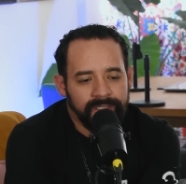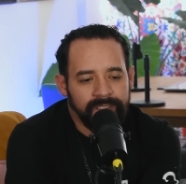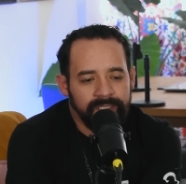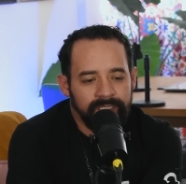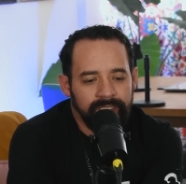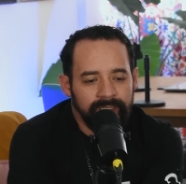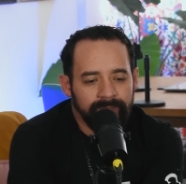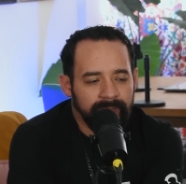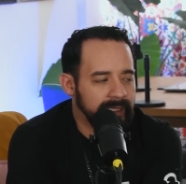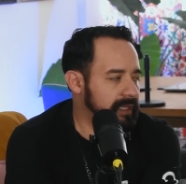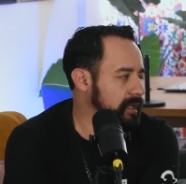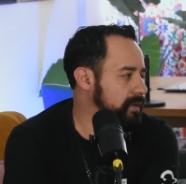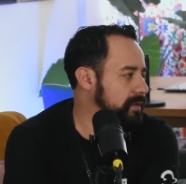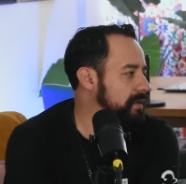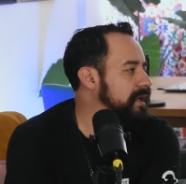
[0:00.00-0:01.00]
y me
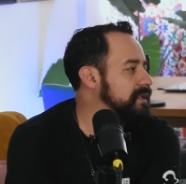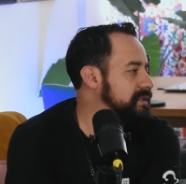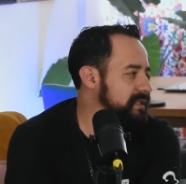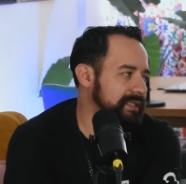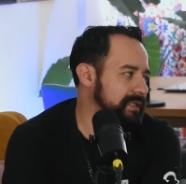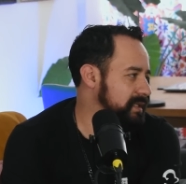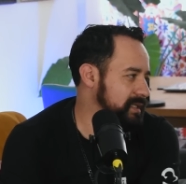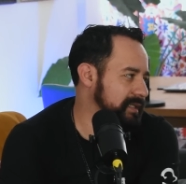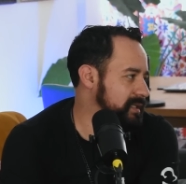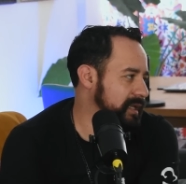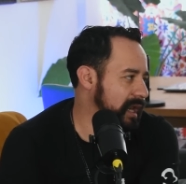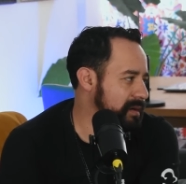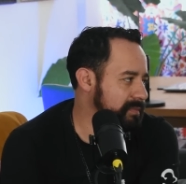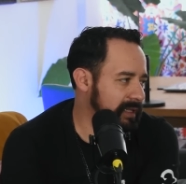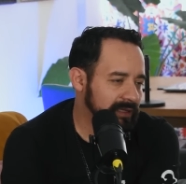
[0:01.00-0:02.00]
dijo así
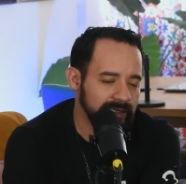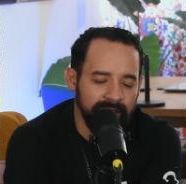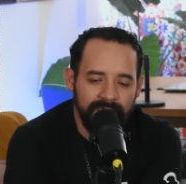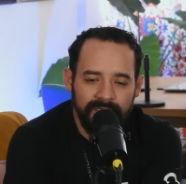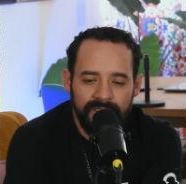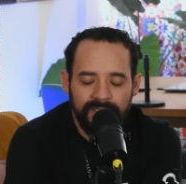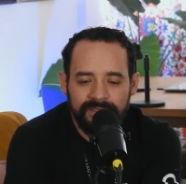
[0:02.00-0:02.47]
literalmente,